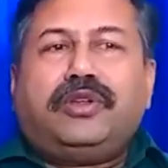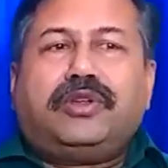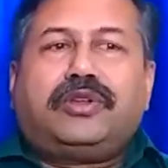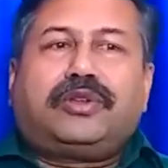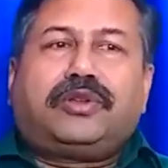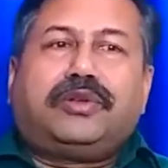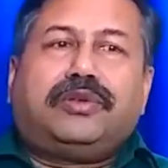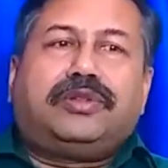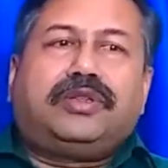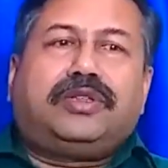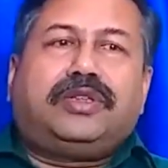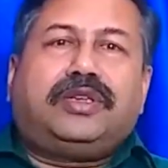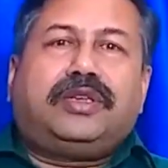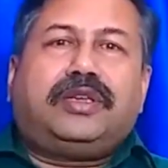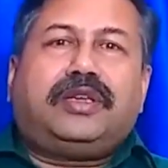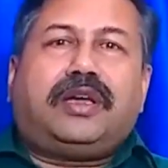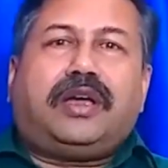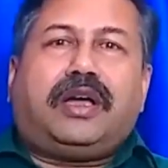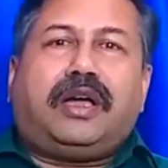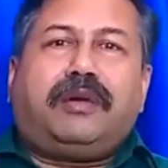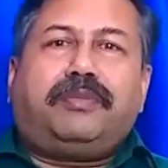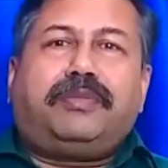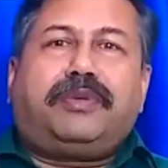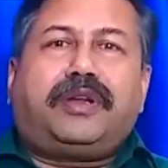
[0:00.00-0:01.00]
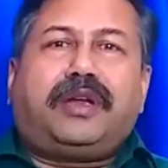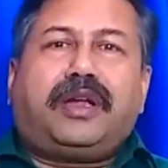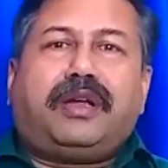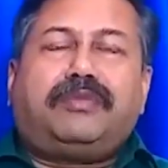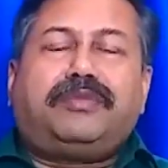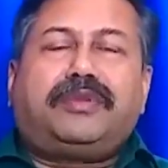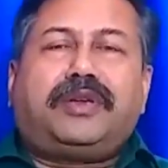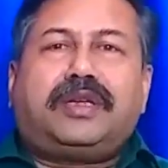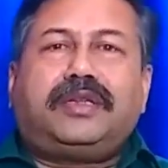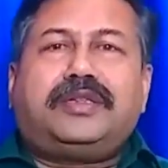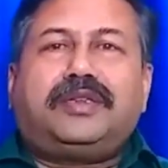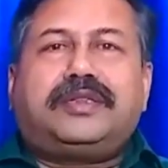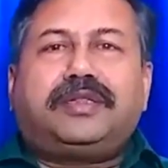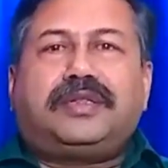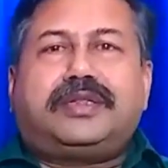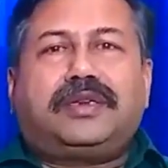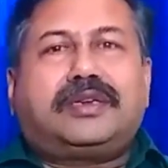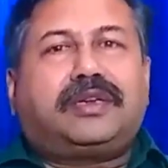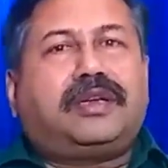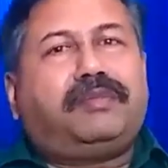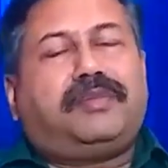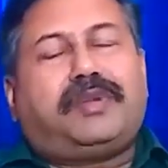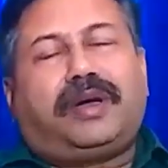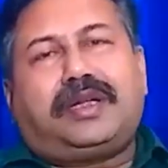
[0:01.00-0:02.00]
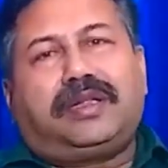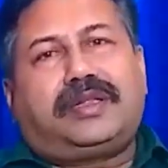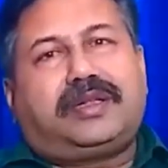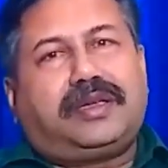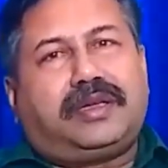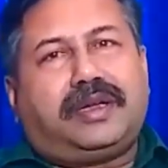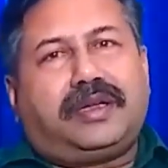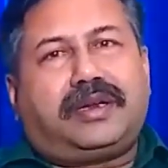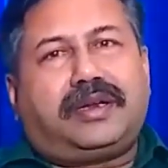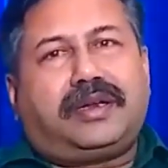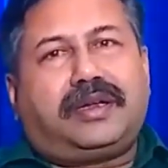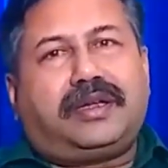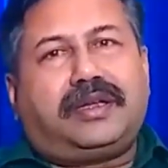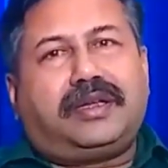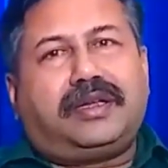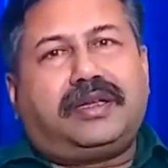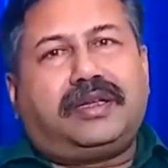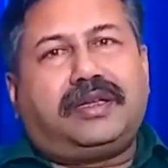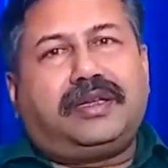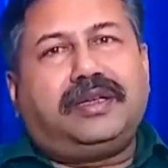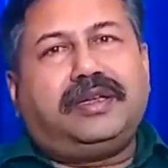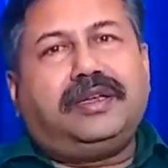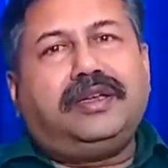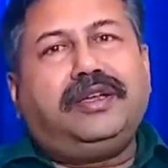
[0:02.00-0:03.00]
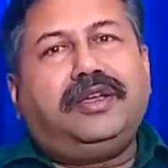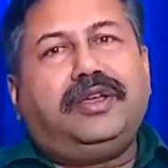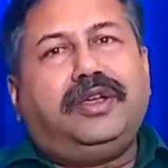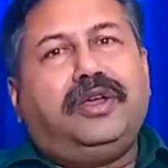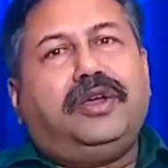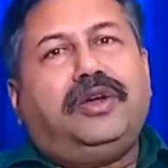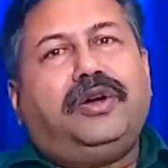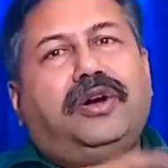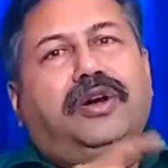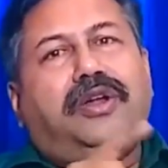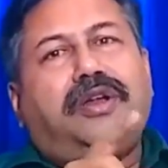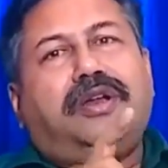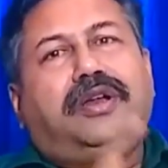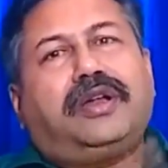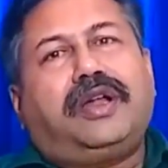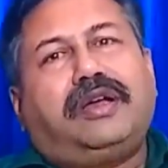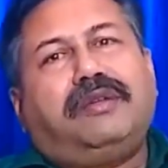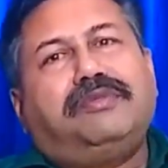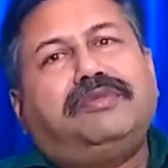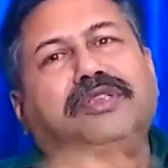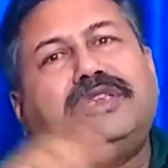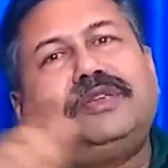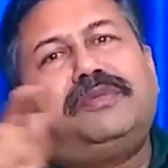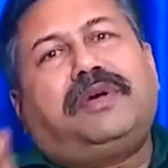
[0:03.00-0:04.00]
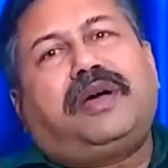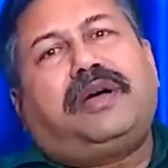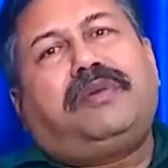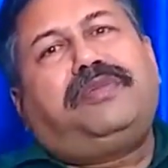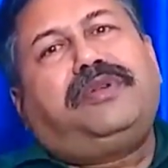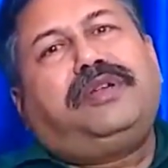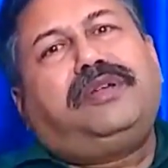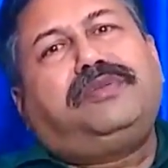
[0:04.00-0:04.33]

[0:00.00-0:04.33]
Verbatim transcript: सोचिए आप राम राजित्य का बात कर रहे हैं और राम जी बाबरी